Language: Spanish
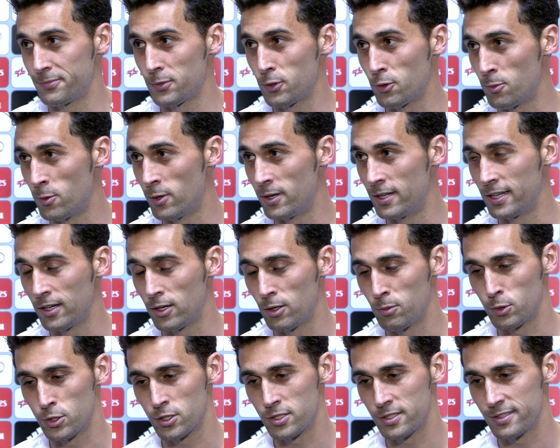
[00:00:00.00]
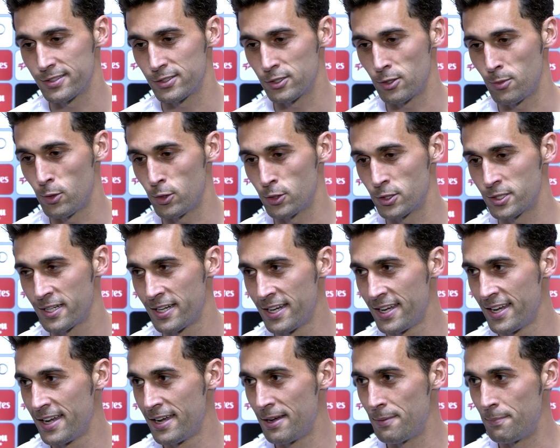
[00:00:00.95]
Como él dijo, pues somos
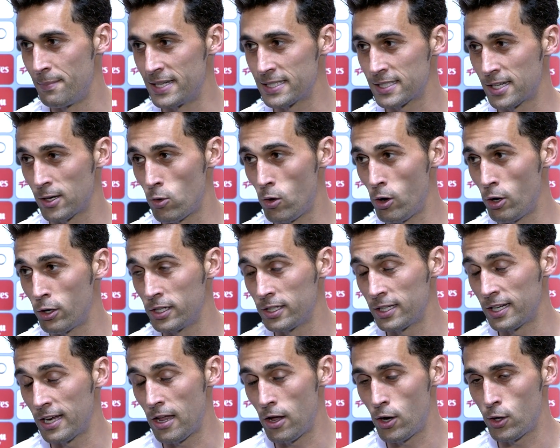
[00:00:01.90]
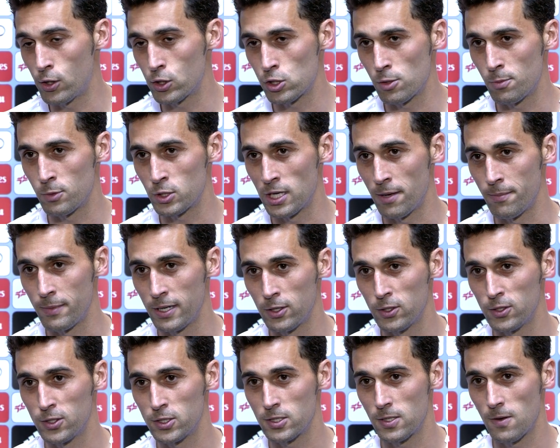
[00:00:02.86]
más que jugador y entrenador, somos
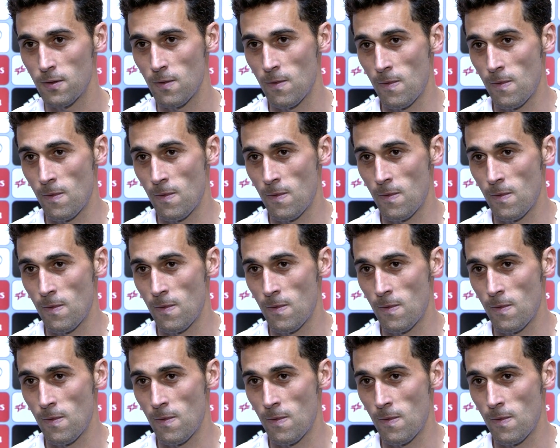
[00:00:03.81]
amigos